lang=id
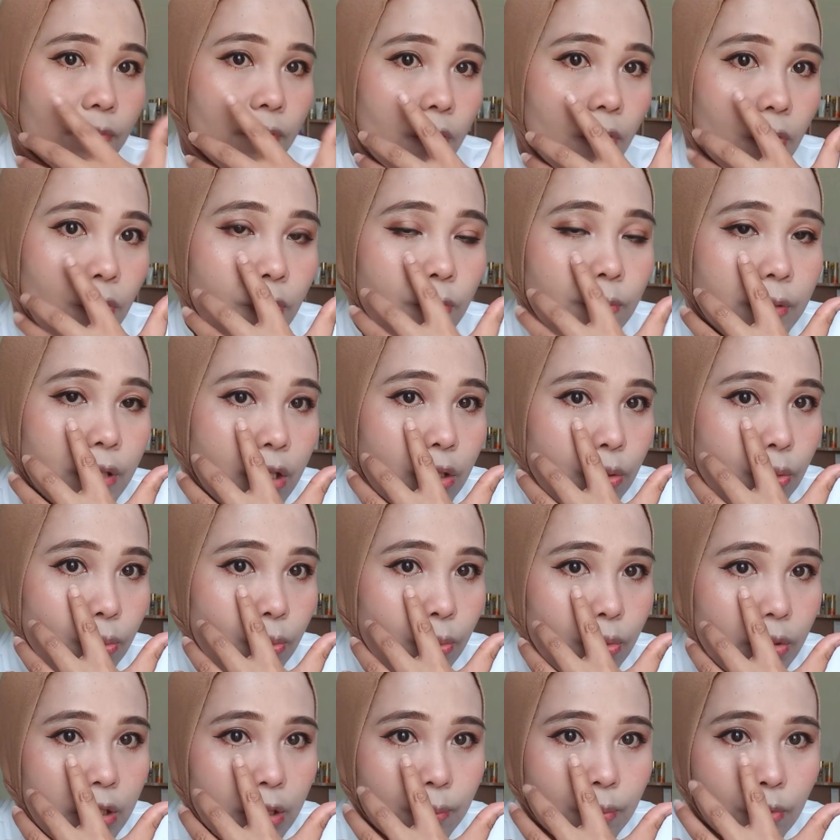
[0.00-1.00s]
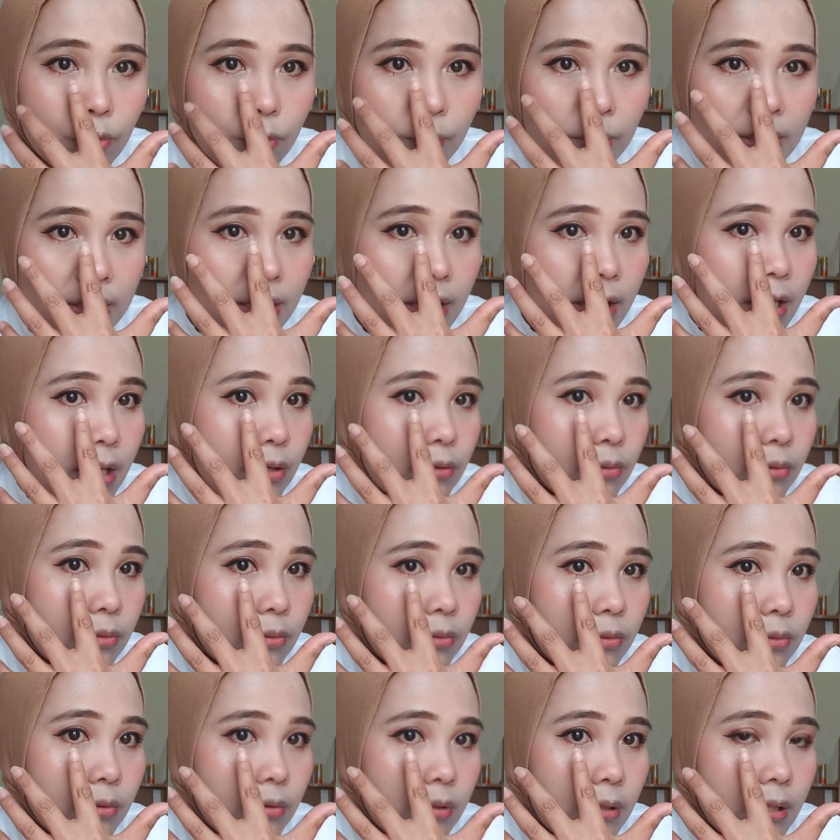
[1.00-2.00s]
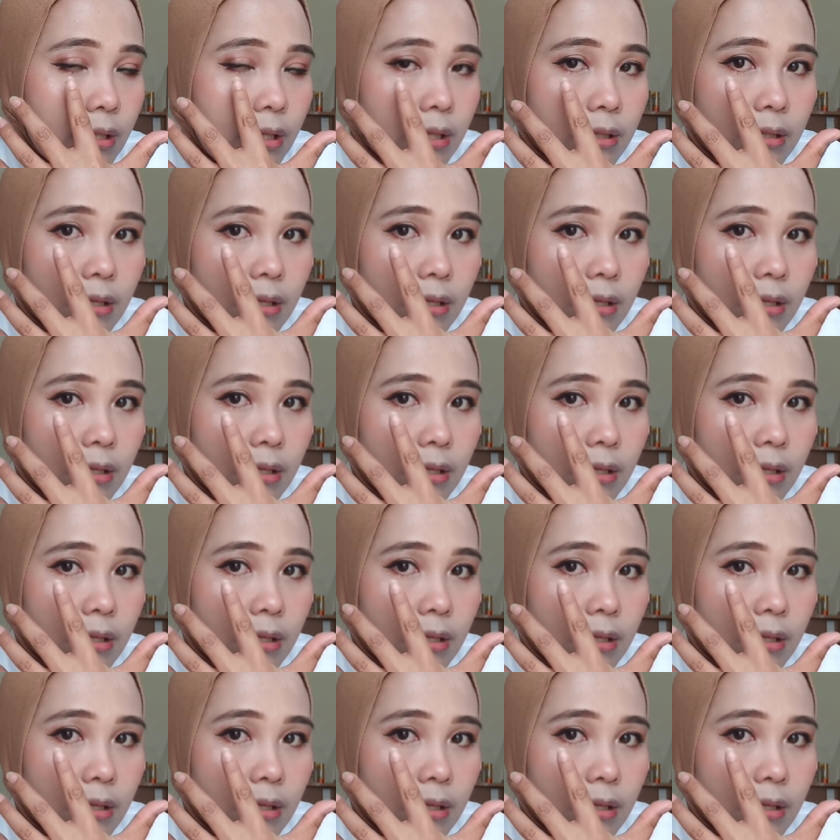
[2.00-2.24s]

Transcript: volume gitu di bulu mata aku,